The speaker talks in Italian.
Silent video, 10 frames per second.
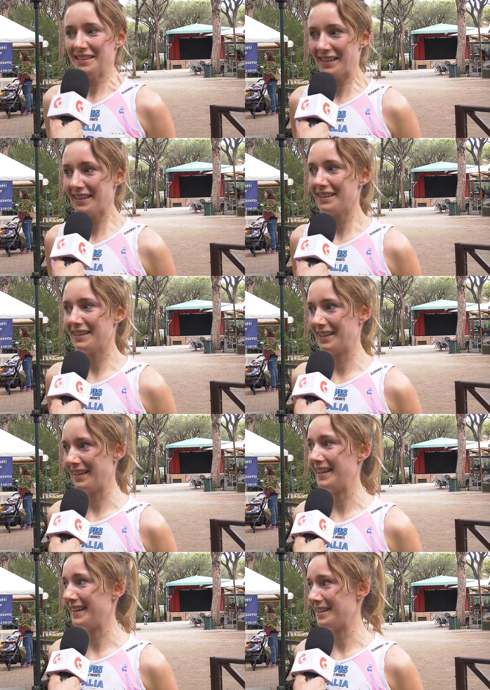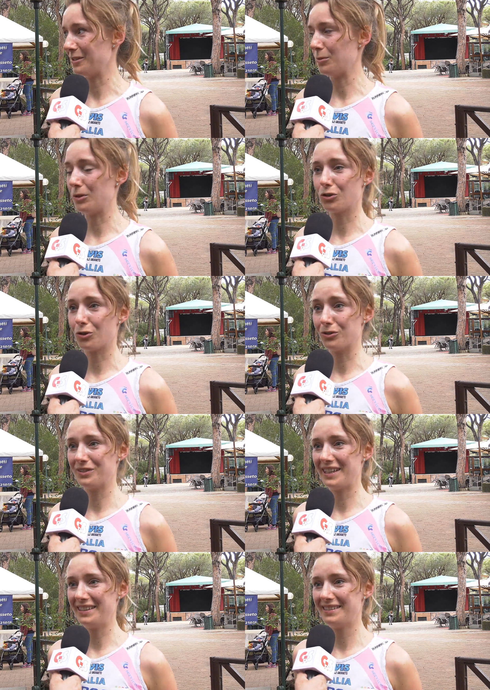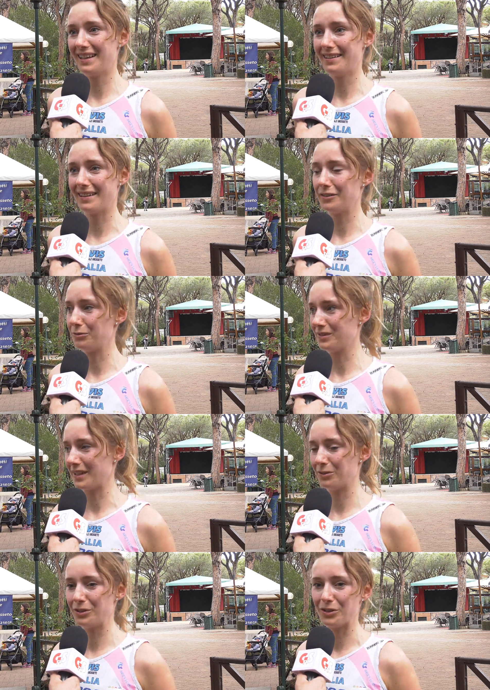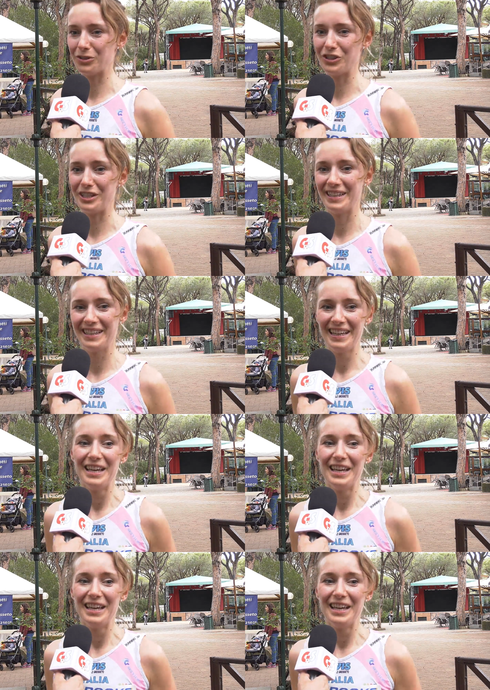Sì, eh, sono molto contenta del risultato di oggi.